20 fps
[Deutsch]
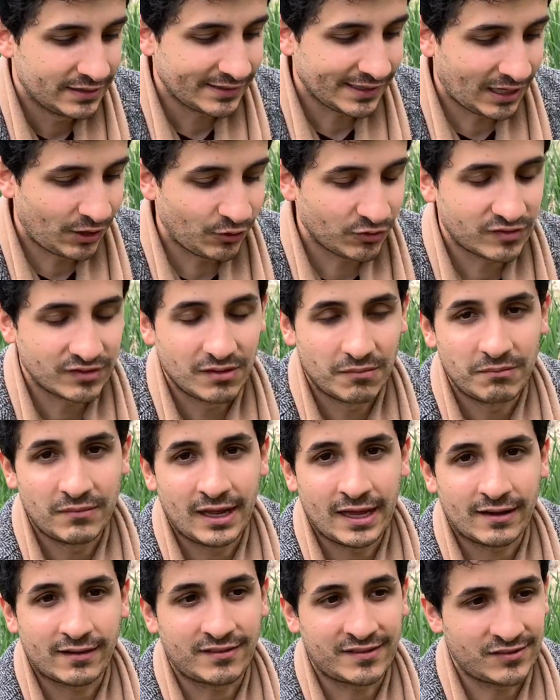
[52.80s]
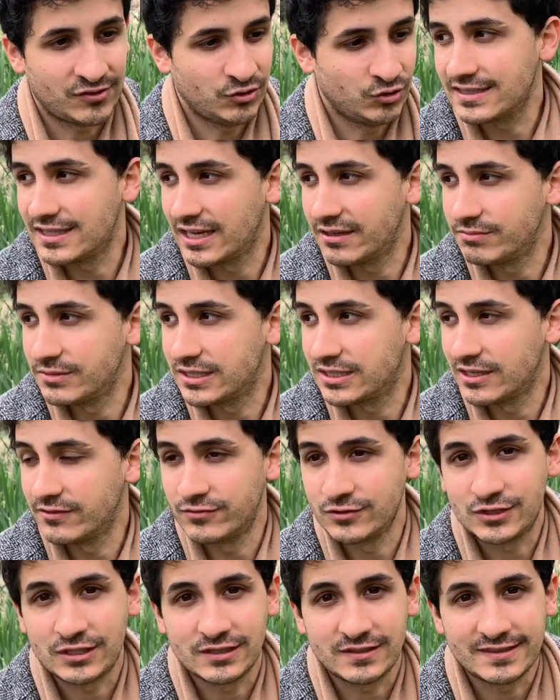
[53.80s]
draußen im Netz. Ich habe mich da
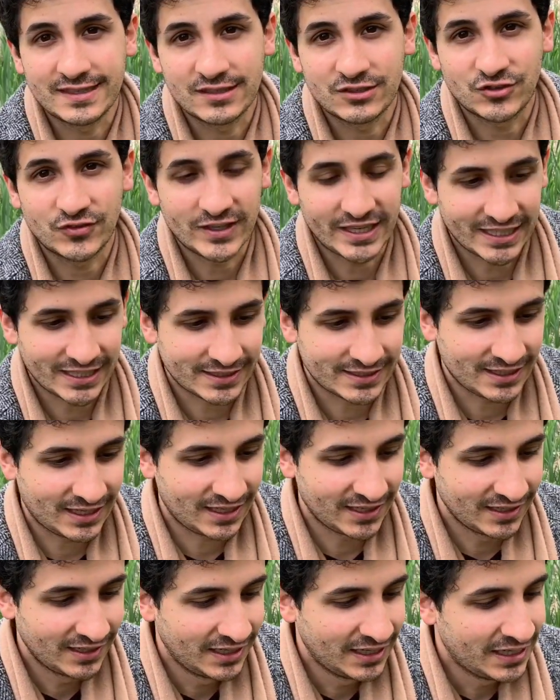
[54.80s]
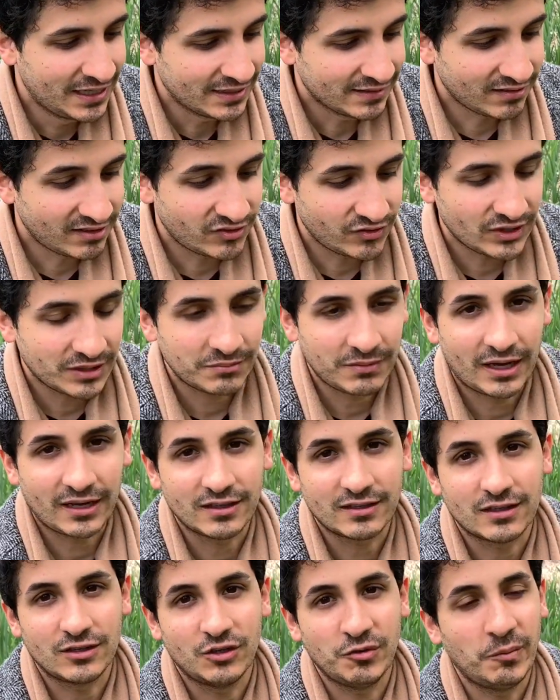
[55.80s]
wirklich sehr schwer getan. Deswegen mache
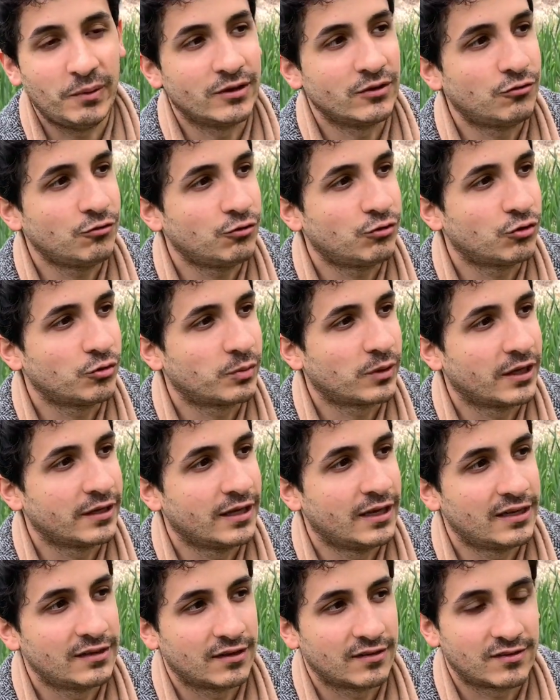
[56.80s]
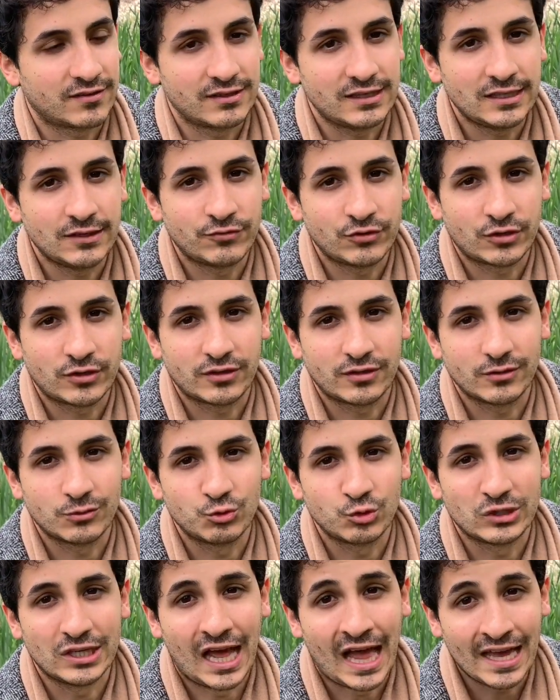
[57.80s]
ich auch meinen YouTube-Kanal, dass ihr wirklich einen
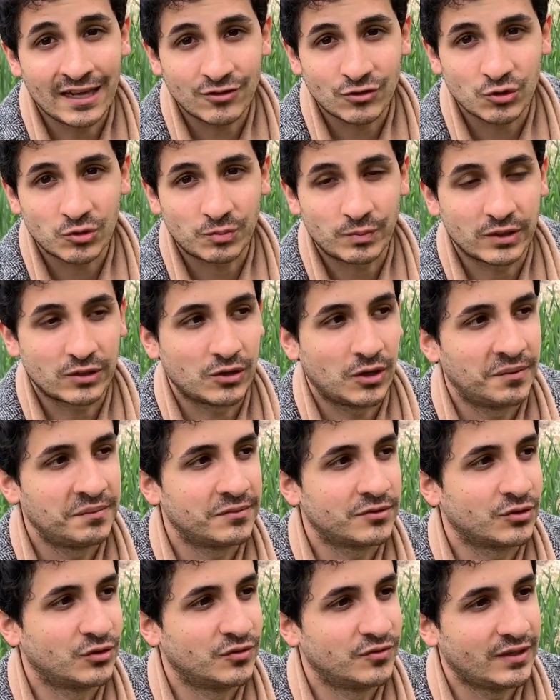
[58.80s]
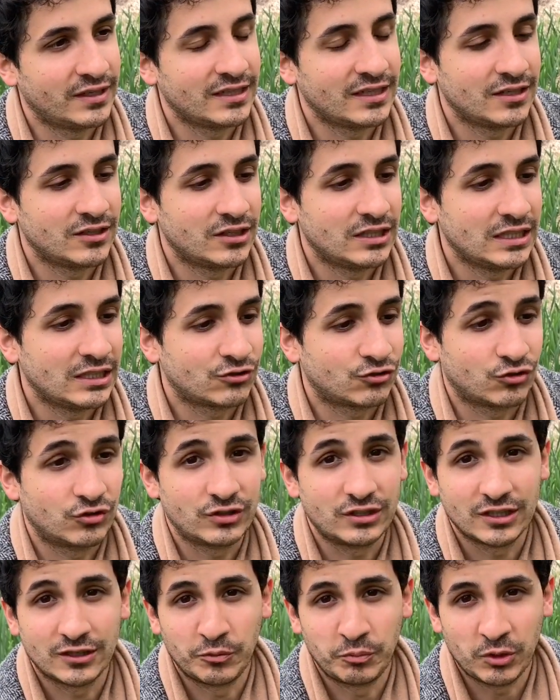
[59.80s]
guten Eindruck bekommt und wenn ihr hier
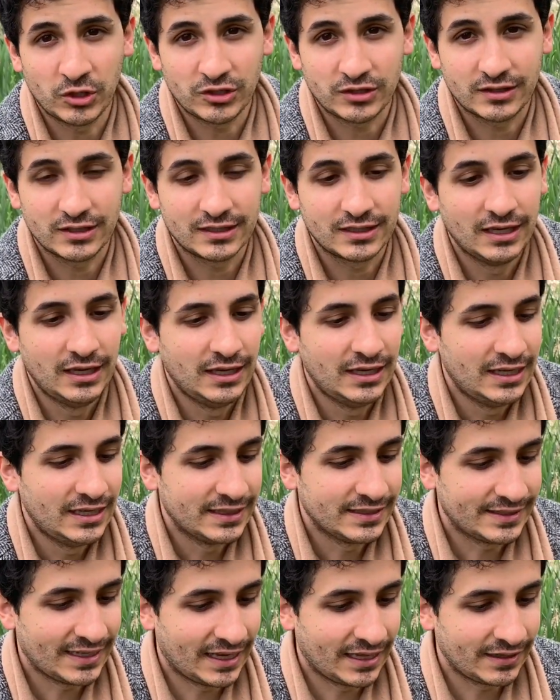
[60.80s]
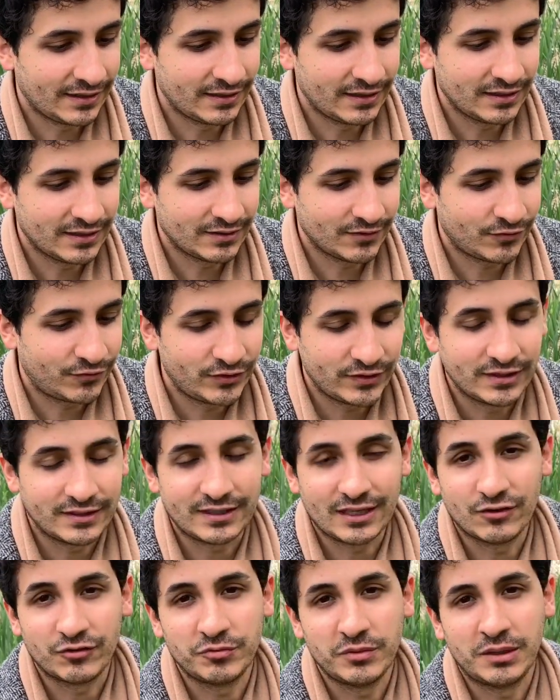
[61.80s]
studieren möchtet, dann findet
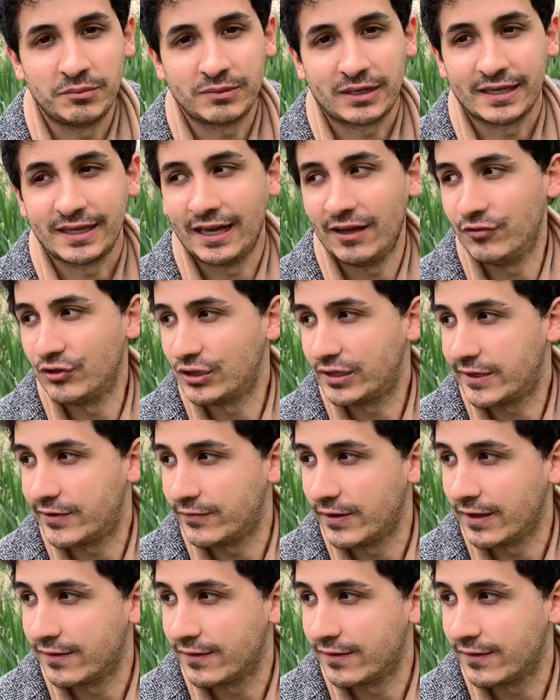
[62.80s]
ihr auf meinem Kanal wirklich